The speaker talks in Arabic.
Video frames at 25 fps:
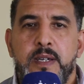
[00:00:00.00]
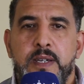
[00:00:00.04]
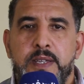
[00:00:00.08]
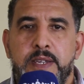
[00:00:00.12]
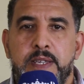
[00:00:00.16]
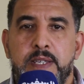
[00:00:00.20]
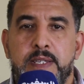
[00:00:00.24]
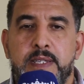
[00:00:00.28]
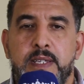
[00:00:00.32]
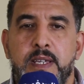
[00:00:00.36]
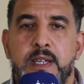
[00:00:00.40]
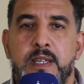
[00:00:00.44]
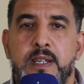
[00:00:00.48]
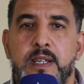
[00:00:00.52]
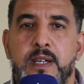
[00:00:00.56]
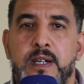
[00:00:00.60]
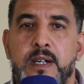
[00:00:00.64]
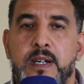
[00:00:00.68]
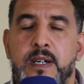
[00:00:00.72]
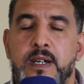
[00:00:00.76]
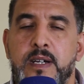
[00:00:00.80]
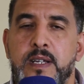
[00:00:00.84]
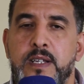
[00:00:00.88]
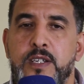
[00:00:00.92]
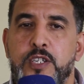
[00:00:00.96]

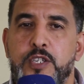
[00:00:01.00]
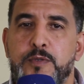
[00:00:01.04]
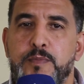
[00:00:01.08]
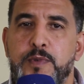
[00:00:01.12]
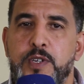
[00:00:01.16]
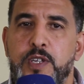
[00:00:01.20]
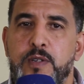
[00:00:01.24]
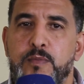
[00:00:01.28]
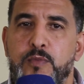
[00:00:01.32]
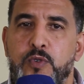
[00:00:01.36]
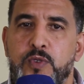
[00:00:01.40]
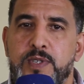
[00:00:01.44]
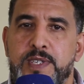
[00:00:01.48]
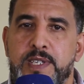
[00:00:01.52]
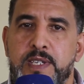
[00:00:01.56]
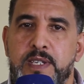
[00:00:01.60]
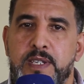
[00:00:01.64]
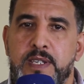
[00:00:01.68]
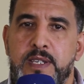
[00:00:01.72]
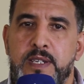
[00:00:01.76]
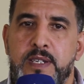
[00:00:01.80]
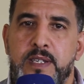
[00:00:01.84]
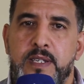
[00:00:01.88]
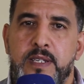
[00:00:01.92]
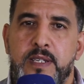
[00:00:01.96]
رساله لجميع
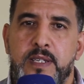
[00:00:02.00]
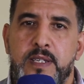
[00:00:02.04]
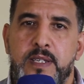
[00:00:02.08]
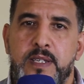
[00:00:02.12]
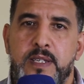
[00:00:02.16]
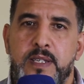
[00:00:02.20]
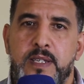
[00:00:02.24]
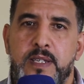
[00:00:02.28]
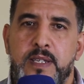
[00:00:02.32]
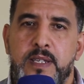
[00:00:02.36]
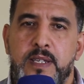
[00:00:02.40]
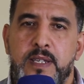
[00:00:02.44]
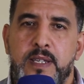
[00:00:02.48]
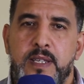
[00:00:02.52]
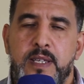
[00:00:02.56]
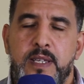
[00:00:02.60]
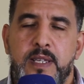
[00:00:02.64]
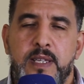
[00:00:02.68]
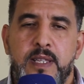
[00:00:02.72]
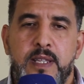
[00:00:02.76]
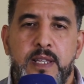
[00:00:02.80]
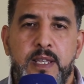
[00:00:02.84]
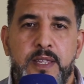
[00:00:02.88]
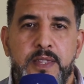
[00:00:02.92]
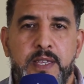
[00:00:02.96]
المحسنين
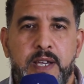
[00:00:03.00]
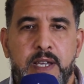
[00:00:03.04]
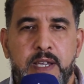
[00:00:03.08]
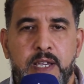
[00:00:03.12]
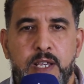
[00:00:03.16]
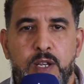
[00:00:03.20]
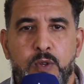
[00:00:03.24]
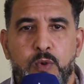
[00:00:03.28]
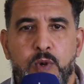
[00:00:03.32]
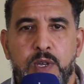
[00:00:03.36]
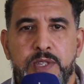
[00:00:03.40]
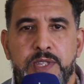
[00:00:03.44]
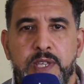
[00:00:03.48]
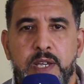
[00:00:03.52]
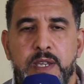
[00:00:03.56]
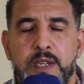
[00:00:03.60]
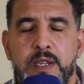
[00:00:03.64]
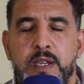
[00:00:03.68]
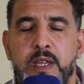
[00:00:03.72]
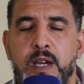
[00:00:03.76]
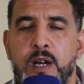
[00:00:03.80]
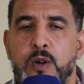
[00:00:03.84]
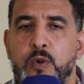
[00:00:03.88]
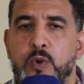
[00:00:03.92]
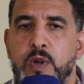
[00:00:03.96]
لا داخل
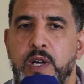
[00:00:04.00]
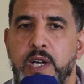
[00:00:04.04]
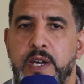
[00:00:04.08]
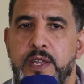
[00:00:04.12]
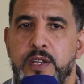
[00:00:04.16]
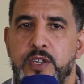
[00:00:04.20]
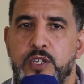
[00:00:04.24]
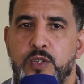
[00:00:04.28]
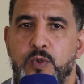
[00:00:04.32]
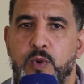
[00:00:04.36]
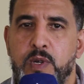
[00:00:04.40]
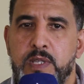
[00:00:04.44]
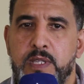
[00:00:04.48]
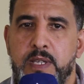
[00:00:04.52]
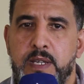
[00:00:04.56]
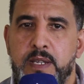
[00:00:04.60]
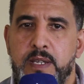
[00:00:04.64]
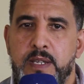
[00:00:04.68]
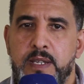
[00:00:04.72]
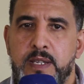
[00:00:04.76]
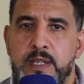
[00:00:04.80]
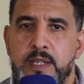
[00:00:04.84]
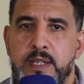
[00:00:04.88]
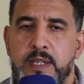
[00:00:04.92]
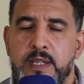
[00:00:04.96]
الوطن او خارج
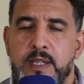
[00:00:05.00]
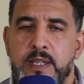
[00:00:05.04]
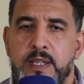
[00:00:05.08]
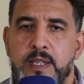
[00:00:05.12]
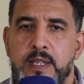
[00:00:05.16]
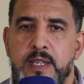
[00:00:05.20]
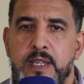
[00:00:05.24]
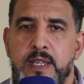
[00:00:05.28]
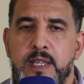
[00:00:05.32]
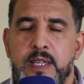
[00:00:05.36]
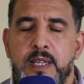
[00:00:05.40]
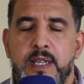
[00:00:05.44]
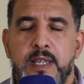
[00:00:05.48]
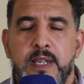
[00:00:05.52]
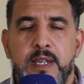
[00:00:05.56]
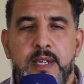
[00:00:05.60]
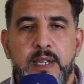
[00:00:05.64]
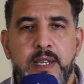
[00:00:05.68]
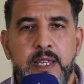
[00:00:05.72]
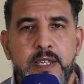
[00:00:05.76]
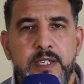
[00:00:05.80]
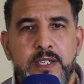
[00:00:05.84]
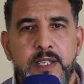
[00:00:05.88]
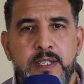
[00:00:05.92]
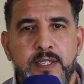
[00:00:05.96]
الوطن
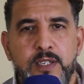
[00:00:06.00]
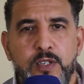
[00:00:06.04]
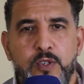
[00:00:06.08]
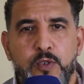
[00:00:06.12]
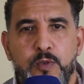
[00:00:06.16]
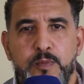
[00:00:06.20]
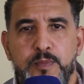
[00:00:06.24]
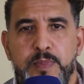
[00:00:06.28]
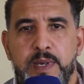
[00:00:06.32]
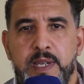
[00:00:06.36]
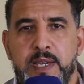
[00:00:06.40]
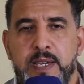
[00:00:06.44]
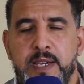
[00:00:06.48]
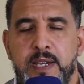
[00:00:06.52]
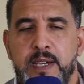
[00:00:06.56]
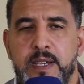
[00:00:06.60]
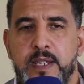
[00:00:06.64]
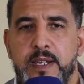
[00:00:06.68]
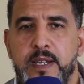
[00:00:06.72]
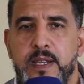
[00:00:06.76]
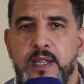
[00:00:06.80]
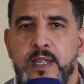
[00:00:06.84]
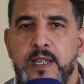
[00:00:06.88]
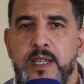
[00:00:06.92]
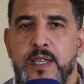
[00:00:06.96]
الله يجازيكم
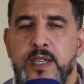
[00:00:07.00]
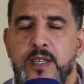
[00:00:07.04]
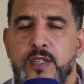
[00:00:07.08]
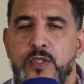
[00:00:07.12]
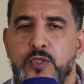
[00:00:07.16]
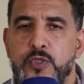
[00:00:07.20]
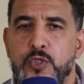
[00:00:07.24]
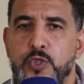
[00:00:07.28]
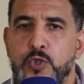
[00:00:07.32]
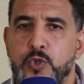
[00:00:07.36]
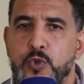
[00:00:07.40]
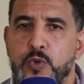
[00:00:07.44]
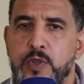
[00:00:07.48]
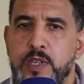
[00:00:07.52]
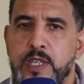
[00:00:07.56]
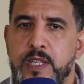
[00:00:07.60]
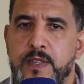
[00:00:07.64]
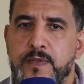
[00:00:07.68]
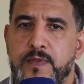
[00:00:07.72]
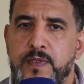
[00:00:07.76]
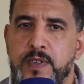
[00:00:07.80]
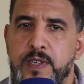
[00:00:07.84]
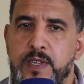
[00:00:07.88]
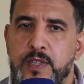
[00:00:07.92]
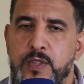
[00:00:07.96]
بخير نديرو
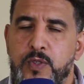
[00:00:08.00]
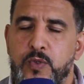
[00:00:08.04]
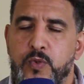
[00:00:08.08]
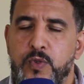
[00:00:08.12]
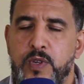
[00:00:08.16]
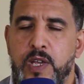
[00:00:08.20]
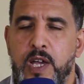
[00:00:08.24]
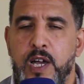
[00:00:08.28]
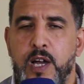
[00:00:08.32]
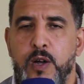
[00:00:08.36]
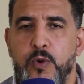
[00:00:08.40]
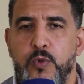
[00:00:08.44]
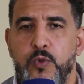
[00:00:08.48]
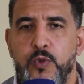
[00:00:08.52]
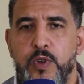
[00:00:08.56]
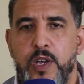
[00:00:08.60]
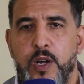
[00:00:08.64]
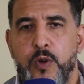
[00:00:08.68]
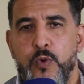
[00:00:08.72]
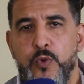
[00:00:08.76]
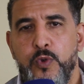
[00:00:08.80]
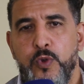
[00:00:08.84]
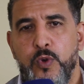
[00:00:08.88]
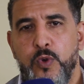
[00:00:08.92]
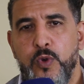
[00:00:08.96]
يد في يد ونحاولو
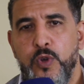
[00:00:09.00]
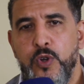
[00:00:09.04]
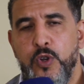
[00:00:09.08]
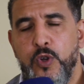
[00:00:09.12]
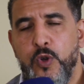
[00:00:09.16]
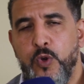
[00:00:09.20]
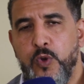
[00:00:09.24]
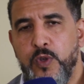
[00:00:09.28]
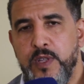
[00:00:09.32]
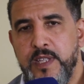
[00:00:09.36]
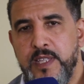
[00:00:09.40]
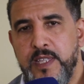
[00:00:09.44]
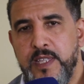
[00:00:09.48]
نعاونو الاخت